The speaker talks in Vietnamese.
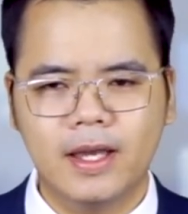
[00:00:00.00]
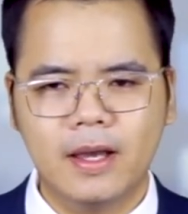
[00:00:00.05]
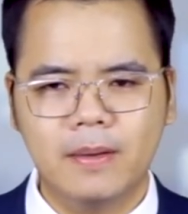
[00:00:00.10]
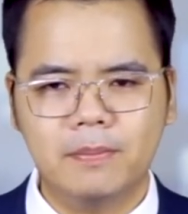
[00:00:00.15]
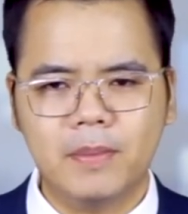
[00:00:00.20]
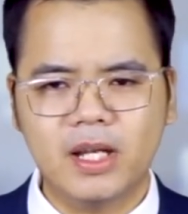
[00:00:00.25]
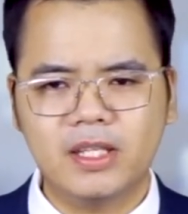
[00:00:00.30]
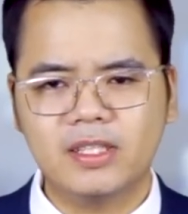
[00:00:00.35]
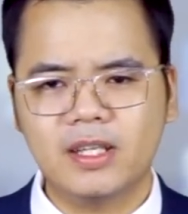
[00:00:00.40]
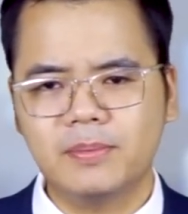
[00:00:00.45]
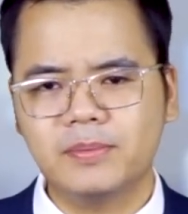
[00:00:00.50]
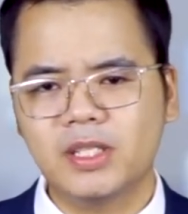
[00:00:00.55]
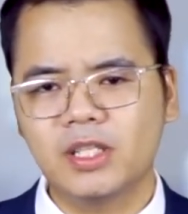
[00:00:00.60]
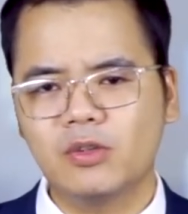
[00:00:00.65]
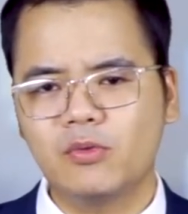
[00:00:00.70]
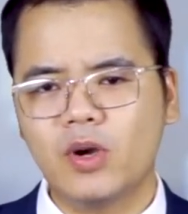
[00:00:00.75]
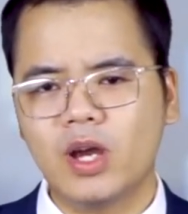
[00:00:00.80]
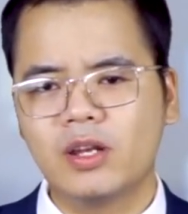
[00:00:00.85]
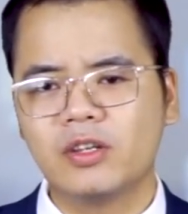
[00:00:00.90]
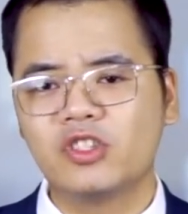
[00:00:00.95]
Bất chấp chính
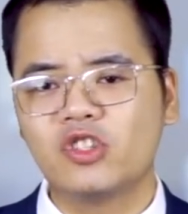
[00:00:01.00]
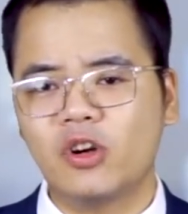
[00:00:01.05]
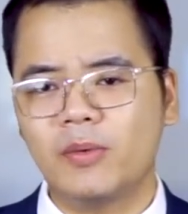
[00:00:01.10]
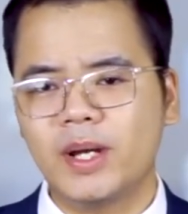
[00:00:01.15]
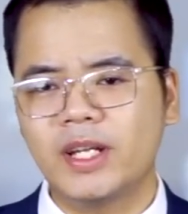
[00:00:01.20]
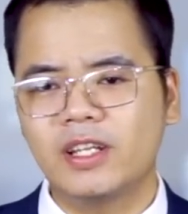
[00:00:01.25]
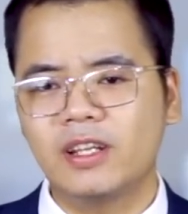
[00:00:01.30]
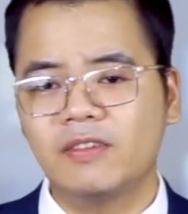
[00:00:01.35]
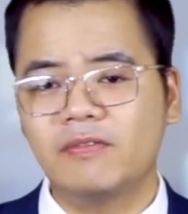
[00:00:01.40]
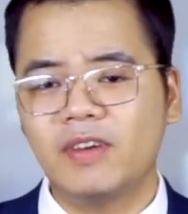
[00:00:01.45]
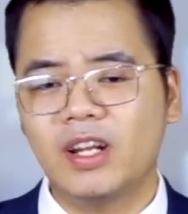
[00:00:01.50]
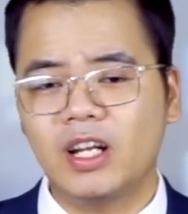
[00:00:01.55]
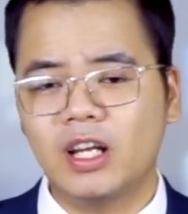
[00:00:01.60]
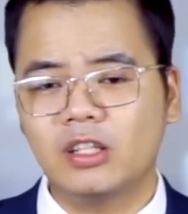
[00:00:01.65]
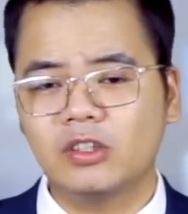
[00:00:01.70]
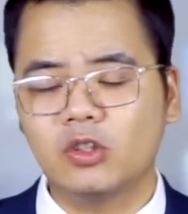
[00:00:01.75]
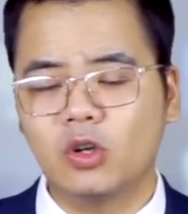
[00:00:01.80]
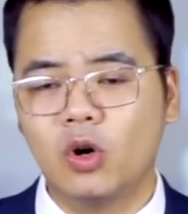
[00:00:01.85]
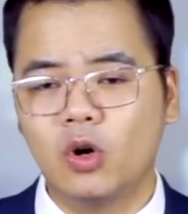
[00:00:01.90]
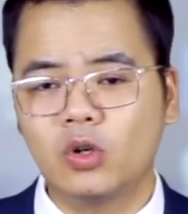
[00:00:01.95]
quyền Joe Biden và
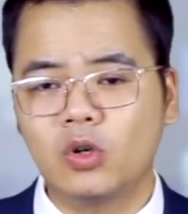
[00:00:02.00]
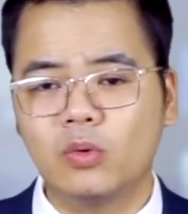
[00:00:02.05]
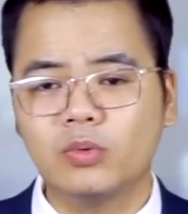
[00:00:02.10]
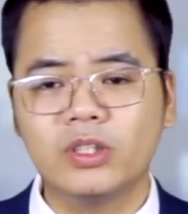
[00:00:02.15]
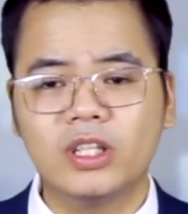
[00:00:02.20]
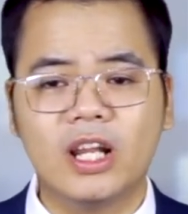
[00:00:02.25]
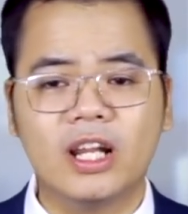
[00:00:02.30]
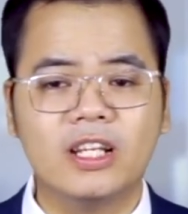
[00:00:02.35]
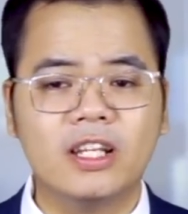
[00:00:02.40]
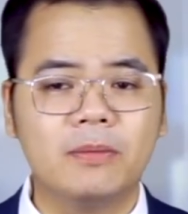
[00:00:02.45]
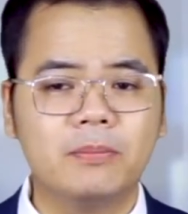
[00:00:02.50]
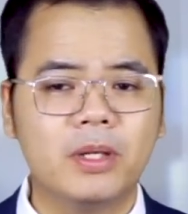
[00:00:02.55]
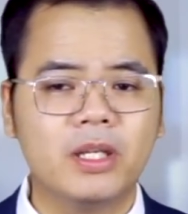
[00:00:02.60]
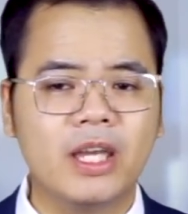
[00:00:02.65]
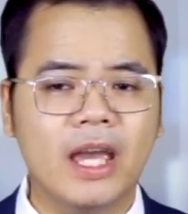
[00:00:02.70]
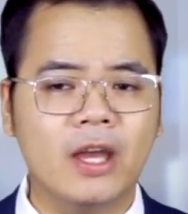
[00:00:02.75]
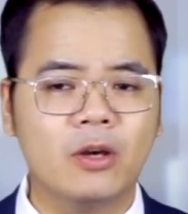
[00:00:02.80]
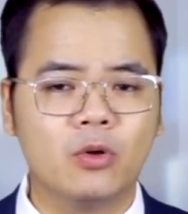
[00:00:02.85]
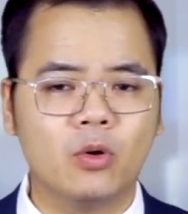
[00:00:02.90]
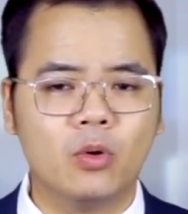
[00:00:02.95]
NATO cũng như là Liên minh
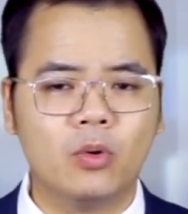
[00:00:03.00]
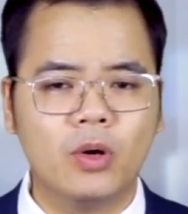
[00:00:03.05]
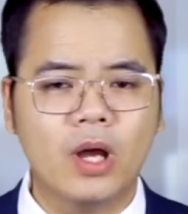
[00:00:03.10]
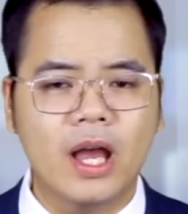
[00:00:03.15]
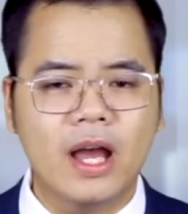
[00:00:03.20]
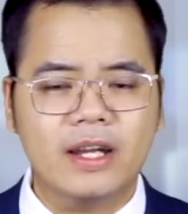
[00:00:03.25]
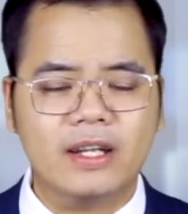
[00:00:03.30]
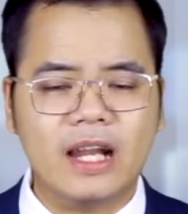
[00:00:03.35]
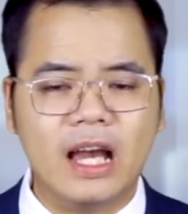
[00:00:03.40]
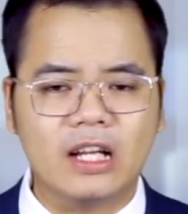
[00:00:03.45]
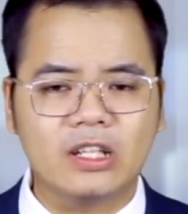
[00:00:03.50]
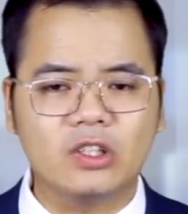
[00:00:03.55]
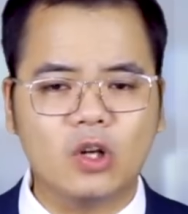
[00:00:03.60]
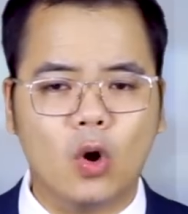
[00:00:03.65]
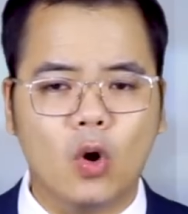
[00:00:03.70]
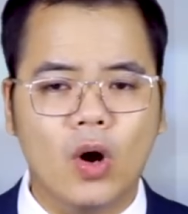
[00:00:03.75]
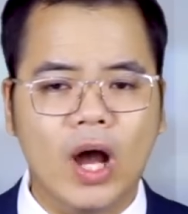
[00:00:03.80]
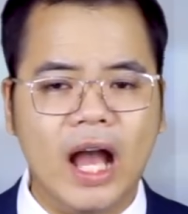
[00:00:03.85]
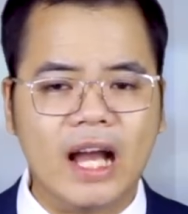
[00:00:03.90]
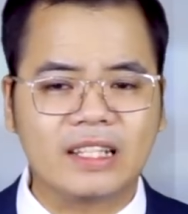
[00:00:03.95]
EU đang
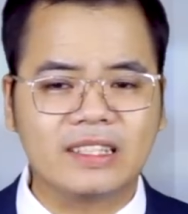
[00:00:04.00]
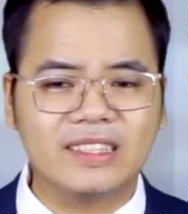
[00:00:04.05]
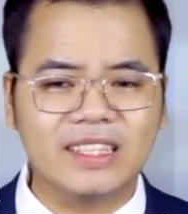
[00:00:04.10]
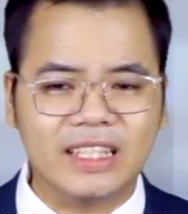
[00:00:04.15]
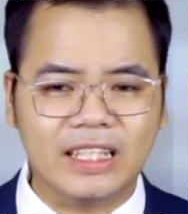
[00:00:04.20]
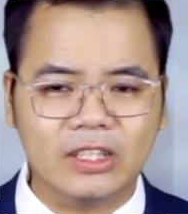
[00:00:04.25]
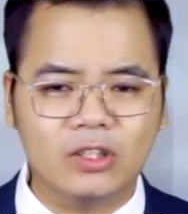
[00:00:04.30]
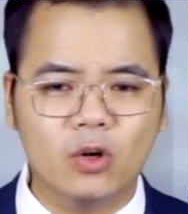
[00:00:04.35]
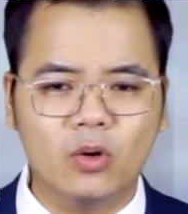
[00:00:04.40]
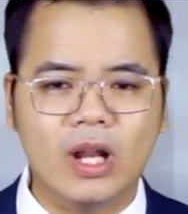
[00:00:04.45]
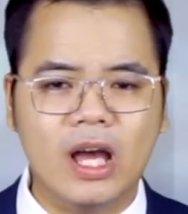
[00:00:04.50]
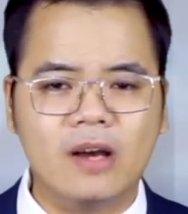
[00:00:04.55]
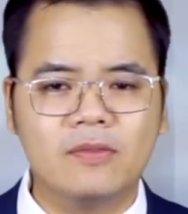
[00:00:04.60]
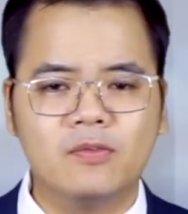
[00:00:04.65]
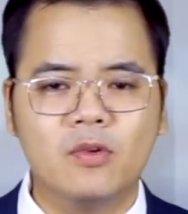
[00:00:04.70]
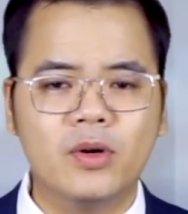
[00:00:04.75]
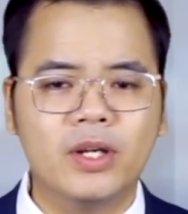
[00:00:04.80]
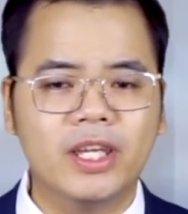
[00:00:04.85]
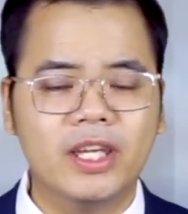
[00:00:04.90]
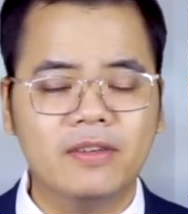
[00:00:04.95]
đổ hàng tỷ đô la
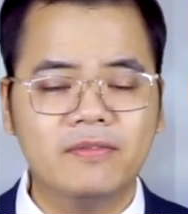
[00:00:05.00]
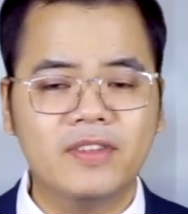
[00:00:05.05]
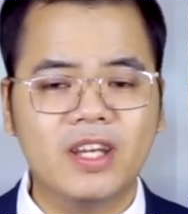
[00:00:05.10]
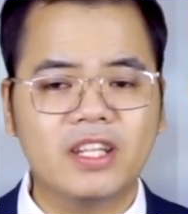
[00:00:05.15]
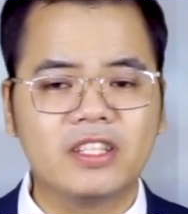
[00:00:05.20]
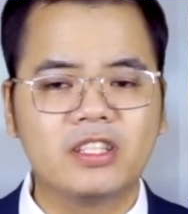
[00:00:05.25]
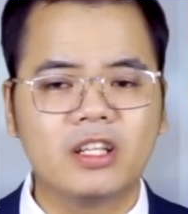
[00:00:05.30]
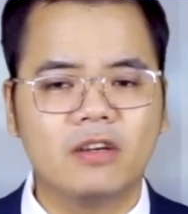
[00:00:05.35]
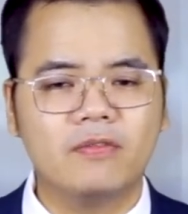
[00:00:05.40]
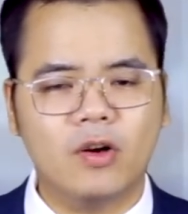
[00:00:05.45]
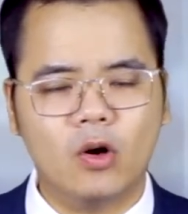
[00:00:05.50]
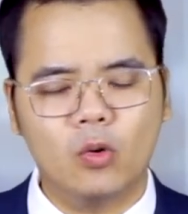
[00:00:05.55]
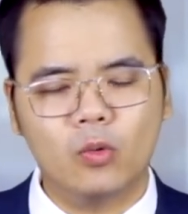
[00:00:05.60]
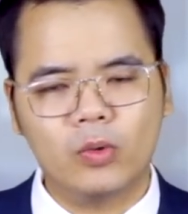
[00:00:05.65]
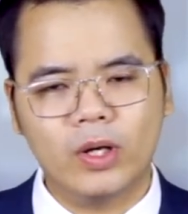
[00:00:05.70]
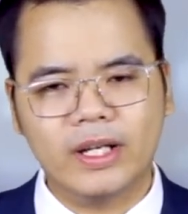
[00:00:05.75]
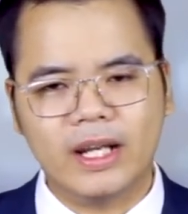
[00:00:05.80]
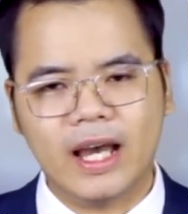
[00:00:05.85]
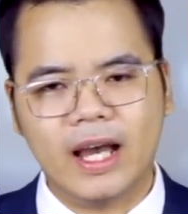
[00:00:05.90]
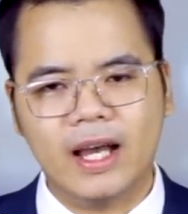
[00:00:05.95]
vũ khí viện trợ vào
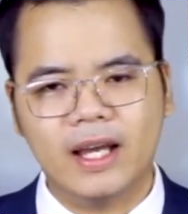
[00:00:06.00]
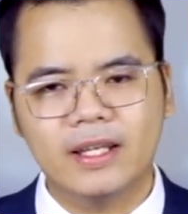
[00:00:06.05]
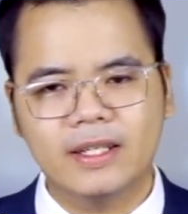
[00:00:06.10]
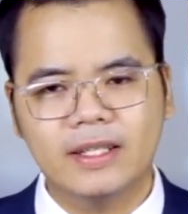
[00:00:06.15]
Ukraine,